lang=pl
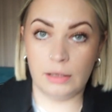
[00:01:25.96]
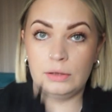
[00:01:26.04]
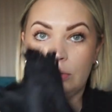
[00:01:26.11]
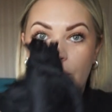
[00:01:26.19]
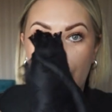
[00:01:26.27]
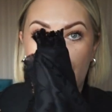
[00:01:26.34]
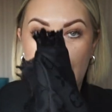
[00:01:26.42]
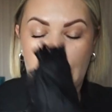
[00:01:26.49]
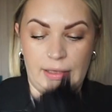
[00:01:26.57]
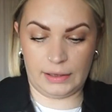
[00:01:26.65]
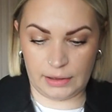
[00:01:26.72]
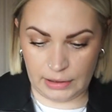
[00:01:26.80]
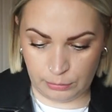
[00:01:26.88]
No i
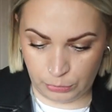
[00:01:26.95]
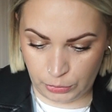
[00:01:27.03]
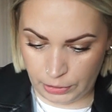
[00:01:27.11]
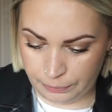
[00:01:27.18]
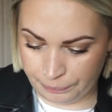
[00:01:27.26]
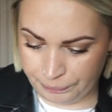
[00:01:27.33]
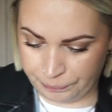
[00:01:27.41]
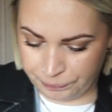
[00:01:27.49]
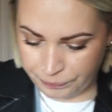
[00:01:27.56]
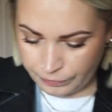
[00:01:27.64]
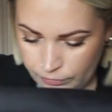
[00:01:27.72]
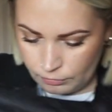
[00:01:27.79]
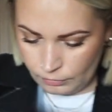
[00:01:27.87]
szalik ten mój
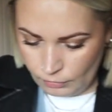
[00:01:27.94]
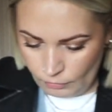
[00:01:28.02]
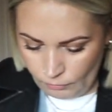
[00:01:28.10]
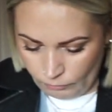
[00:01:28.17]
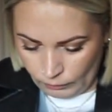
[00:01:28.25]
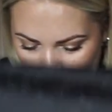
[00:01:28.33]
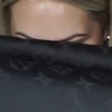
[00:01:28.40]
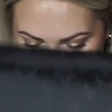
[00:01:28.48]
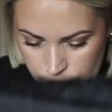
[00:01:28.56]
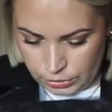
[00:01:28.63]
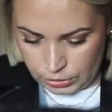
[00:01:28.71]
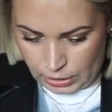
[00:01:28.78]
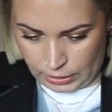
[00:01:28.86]

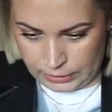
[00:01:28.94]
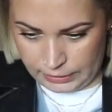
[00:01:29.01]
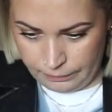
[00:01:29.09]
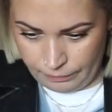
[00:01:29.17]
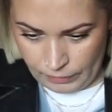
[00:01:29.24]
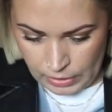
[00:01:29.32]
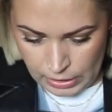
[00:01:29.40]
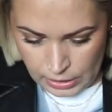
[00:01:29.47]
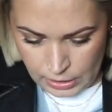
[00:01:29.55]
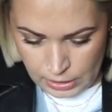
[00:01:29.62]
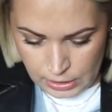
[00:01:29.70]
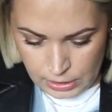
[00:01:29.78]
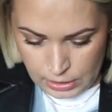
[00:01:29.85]
czarny.
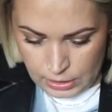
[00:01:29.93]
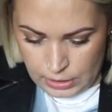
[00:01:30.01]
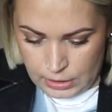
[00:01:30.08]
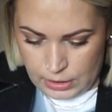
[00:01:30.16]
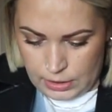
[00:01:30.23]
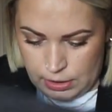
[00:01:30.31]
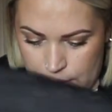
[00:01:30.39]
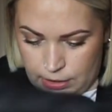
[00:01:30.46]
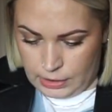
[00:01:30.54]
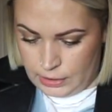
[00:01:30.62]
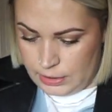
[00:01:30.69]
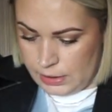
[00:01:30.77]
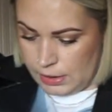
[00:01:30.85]

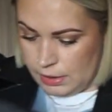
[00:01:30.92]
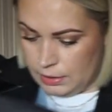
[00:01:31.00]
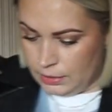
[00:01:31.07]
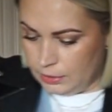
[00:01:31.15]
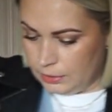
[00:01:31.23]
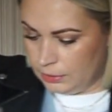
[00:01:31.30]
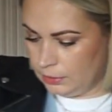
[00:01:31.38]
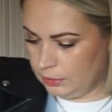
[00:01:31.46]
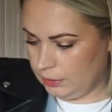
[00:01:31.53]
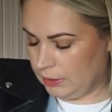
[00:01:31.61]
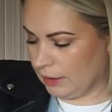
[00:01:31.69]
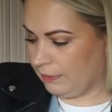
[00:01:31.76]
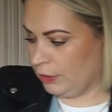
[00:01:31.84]
Eee,
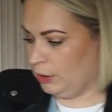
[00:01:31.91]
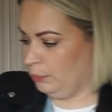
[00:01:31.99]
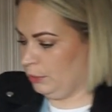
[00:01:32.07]
I tak właśnie